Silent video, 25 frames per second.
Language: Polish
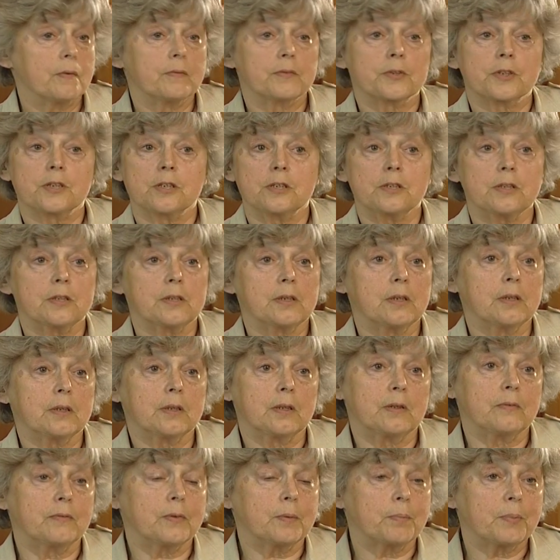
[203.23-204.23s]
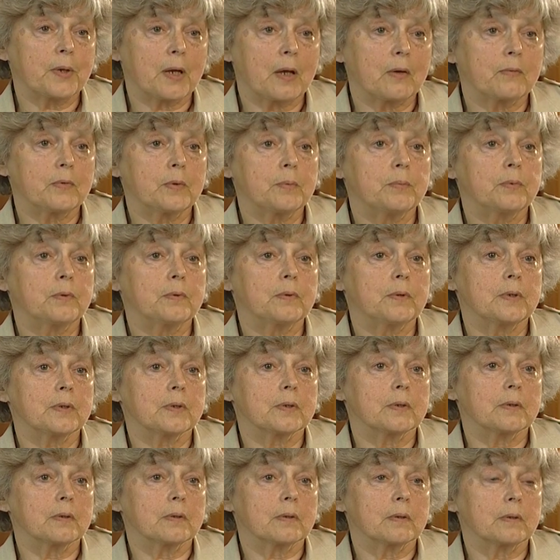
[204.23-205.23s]
Wszystkie te wyprawy były
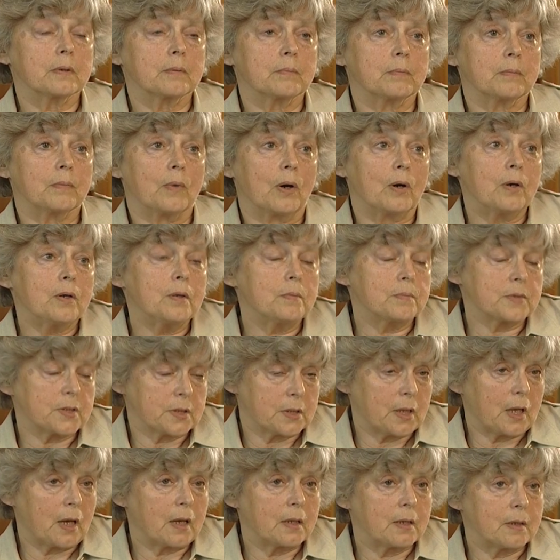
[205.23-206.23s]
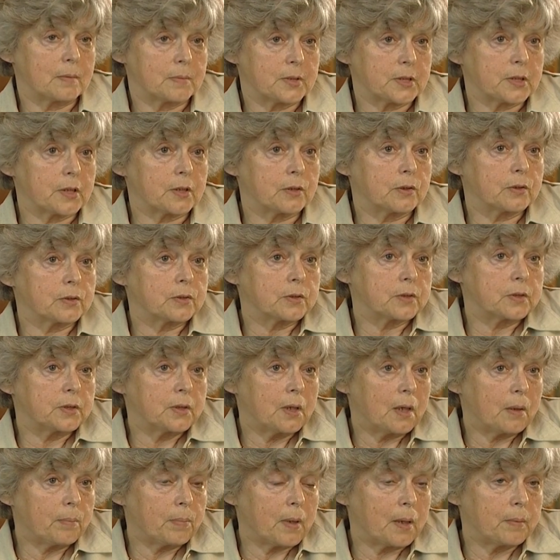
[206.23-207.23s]
moim zdaniem, z tego co
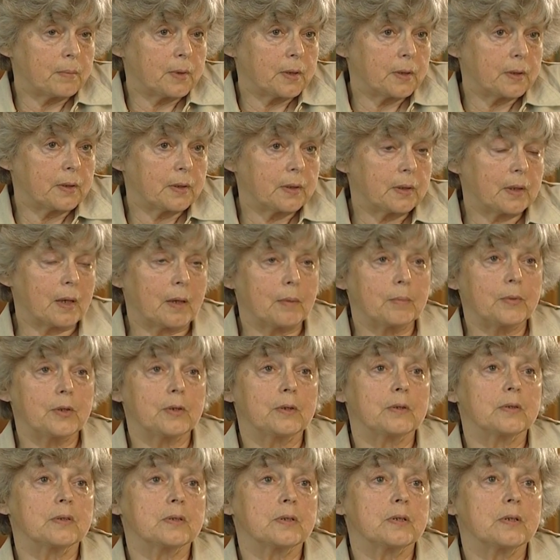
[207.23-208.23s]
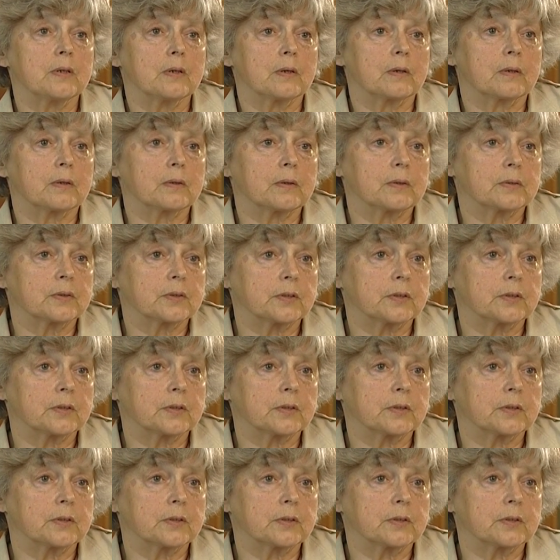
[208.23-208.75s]
ja pamiętam i, i o,